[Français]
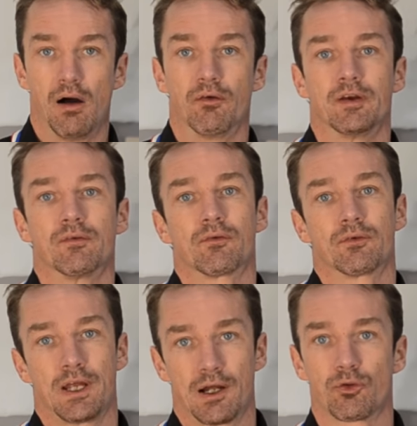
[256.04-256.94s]
Ah oui, non,
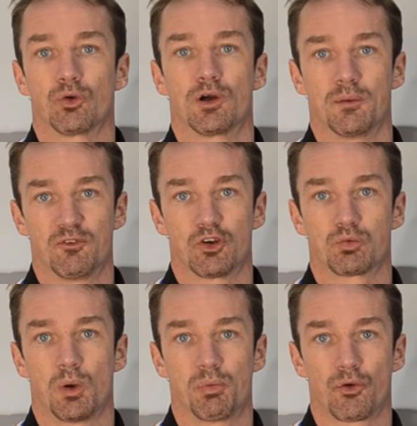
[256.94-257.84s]
il y a un truc quand même
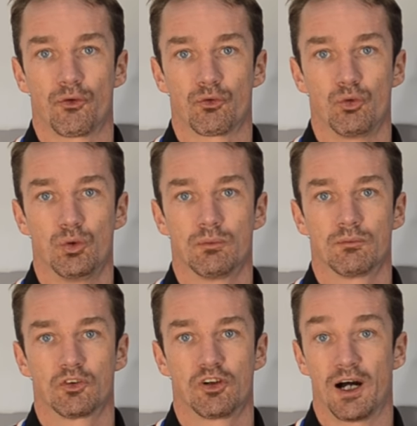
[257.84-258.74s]
vachement important dessus.
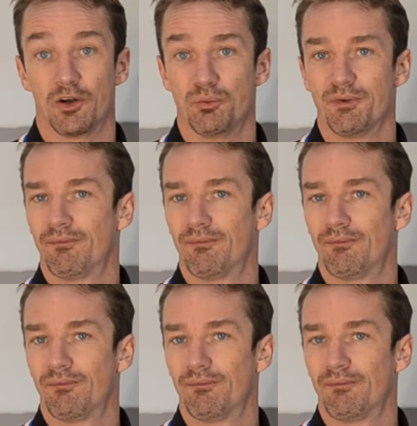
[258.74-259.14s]
Je la rallume.